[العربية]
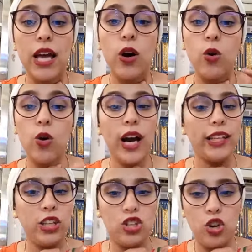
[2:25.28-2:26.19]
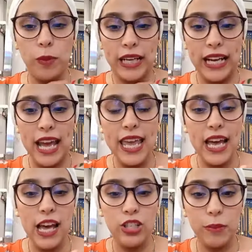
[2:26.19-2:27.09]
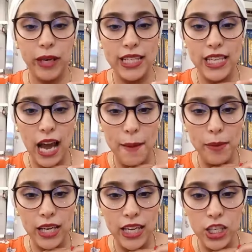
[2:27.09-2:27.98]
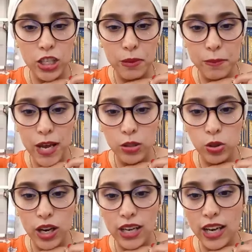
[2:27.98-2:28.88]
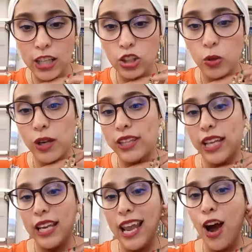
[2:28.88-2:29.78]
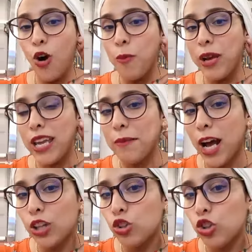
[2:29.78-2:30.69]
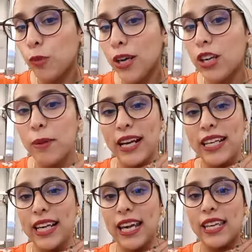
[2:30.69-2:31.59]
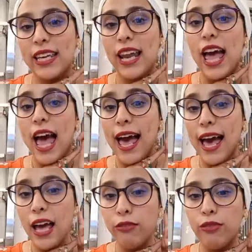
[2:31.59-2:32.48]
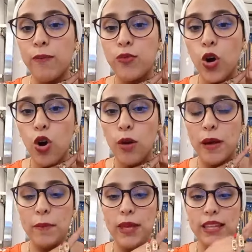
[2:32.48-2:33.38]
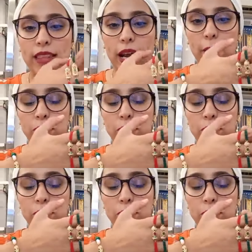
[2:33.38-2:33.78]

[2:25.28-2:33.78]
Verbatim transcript: وغادي نجاوبك على اي حاجه بغيتيها ما كاينينش كبار من هادوك حلقات 3 دي لا ام مريم هادو هما الكبار اللي كاينين 1400 درهم